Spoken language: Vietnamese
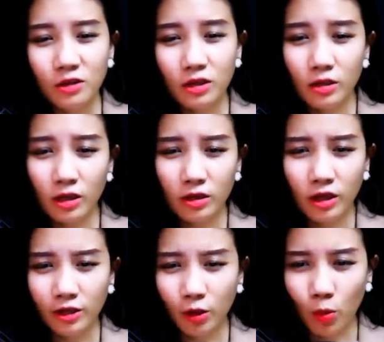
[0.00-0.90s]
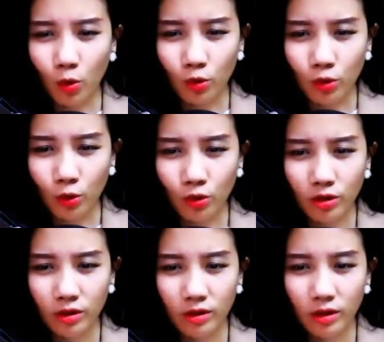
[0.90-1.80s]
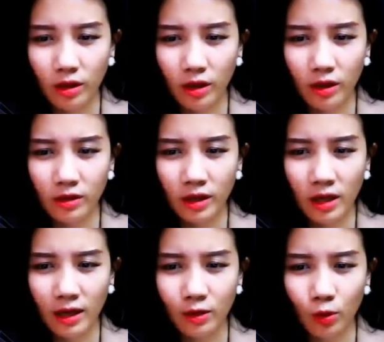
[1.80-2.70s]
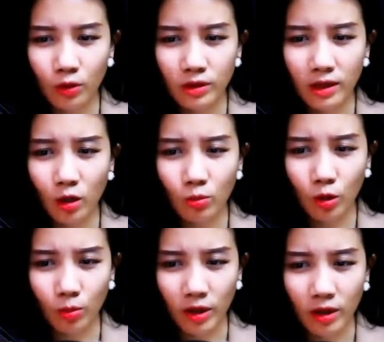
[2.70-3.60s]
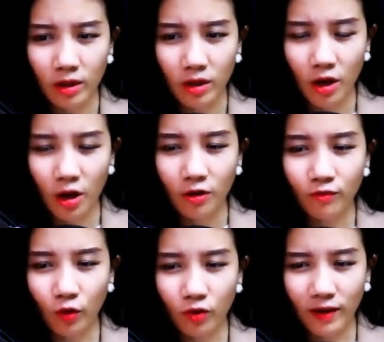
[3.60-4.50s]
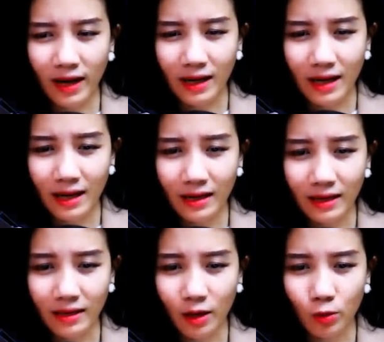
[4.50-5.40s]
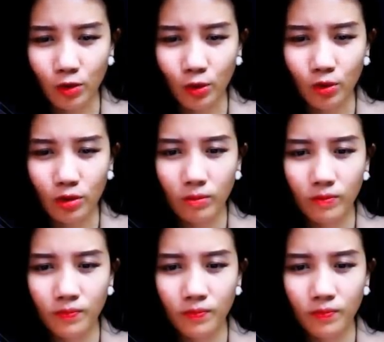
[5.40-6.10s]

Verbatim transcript: Chân chân nhìn điều bộ của tôi, thì liền nghĩ là tôi sẽ không đồng ý, vội vàng lay lay cánh tay của tôi.